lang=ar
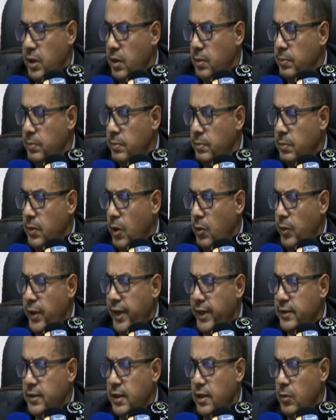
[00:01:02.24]
موعد
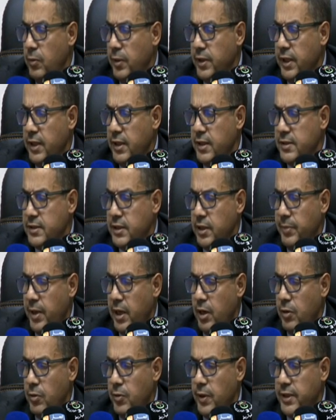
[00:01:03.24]
للوضع الاستمارة
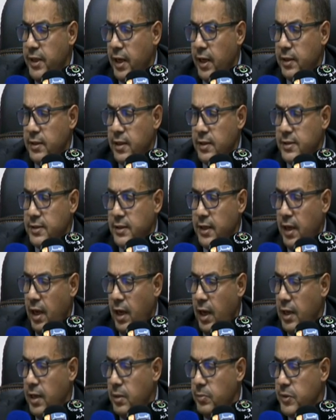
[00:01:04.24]
والوثائق ذات الصراع
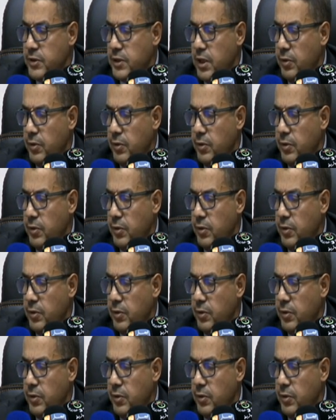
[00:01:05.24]
على المستوى